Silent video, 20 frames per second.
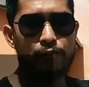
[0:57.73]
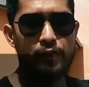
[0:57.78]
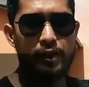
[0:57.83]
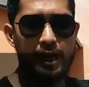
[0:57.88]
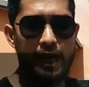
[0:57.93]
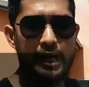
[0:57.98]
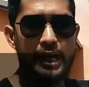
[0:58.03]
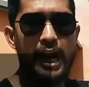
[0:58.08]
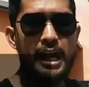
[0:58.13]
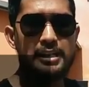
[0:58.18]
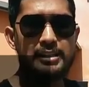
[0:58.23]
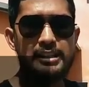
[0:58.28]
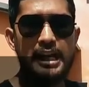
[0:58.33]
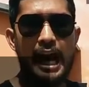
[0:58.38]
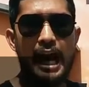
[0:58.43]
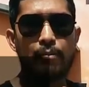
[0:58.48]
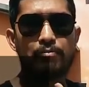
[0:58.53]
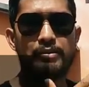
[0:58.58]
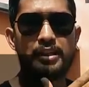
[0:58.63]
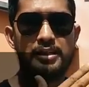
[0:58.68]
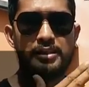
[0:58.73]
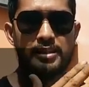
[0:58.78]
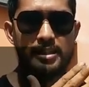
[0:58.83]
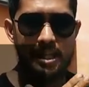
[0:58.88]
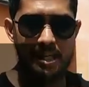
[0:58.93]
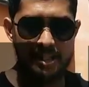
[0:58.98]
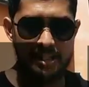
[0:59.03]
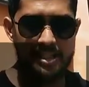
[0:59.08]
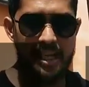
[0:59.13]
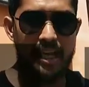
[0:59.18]
กให้ได้
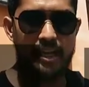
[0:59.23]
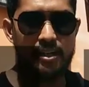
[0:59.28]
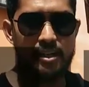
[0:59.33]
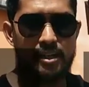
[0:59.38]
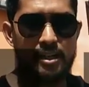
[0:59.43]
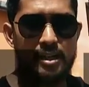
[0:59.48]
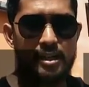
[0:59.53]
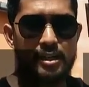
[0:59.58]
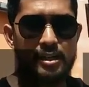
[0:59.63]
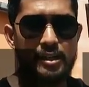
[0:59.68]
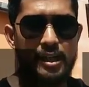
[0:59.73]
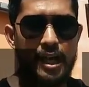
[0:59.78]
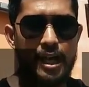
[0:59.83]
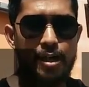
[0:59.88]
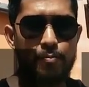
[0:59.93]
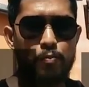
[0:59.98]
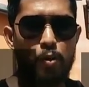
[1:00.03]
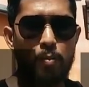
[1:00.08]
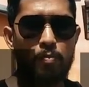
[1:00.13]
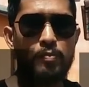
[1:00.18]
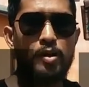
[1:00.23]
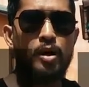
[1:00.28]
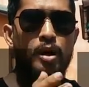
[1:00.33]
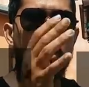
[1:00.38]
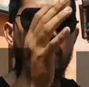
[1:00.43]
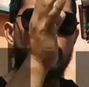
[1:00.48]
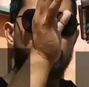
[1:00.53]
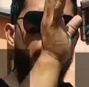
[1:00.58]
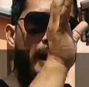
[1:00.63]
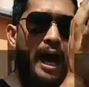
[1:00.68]
3-4 เซตนะครับผม
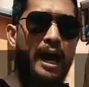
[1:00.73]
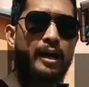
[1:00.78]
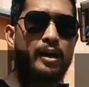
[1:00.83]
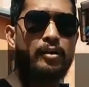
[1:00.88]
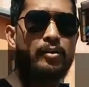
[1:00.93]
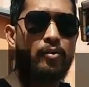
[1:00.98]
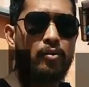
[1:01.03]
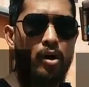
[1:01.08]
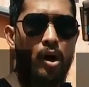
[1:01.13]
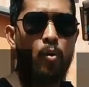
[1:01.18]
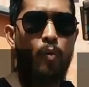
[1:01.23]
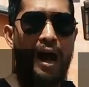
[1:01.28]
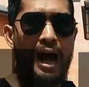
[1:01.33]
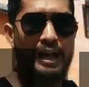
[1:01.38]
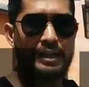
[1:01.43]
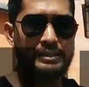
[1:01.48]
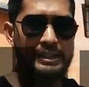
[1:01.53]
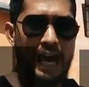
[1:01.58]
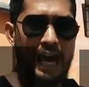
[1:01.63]
พักระหว่า